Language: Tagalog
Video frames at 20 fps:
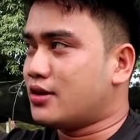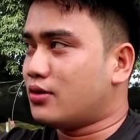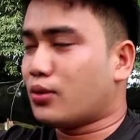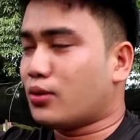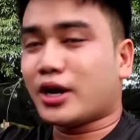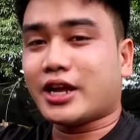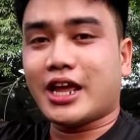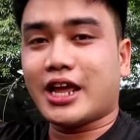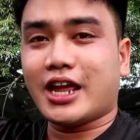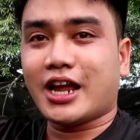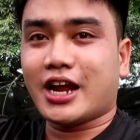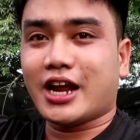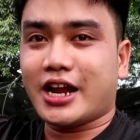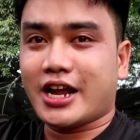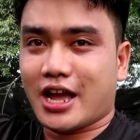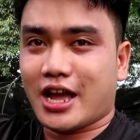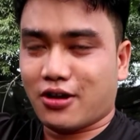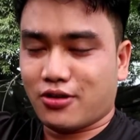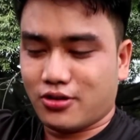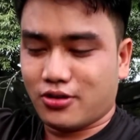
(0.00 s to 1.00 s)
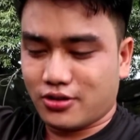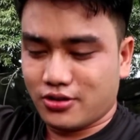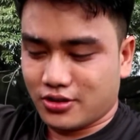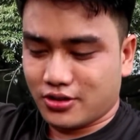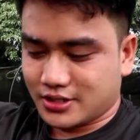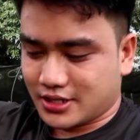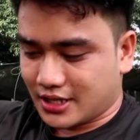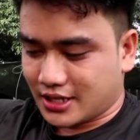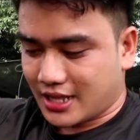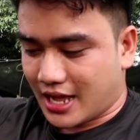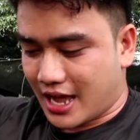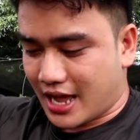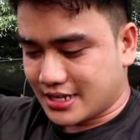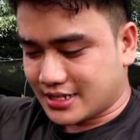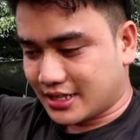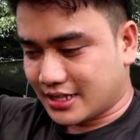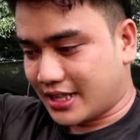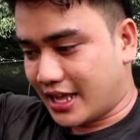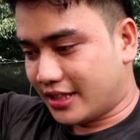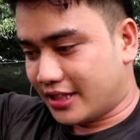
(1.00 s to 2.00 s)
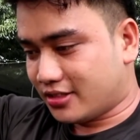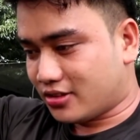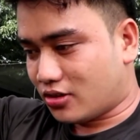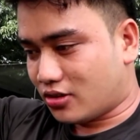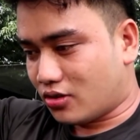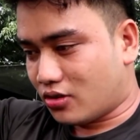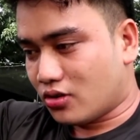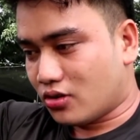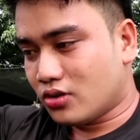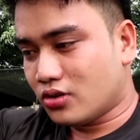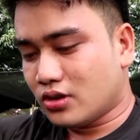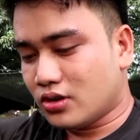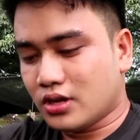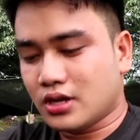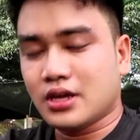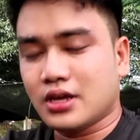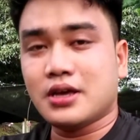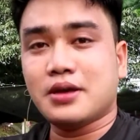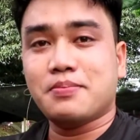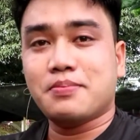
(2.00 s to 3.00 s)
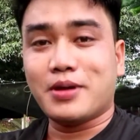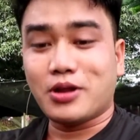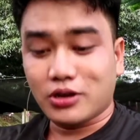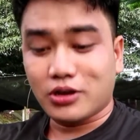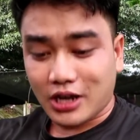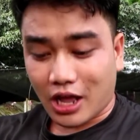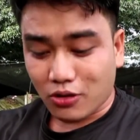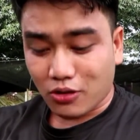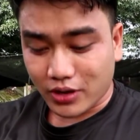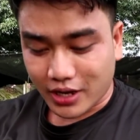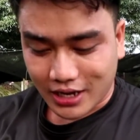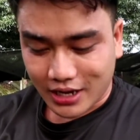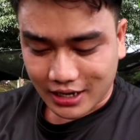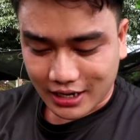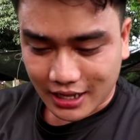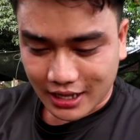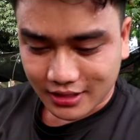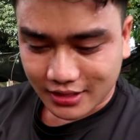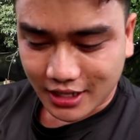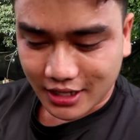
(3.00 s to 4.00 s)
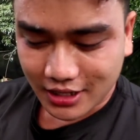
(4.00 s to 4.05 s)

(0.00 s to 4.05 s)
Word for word: working area ko, doon sa taas sa tent ko, meron akong ikakat